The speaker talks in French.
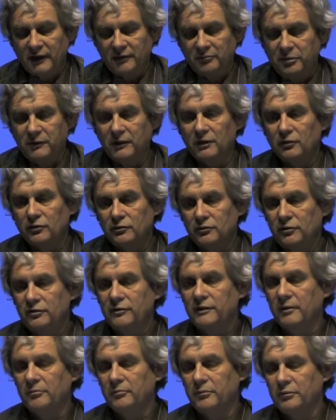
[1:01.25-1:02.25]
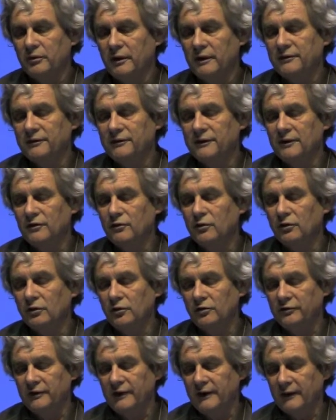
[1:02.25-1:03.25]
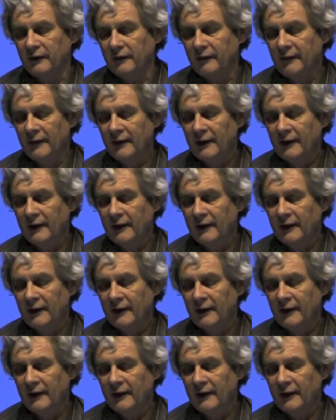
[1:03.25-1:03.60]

Et puis le deuxième point, c'est de revenir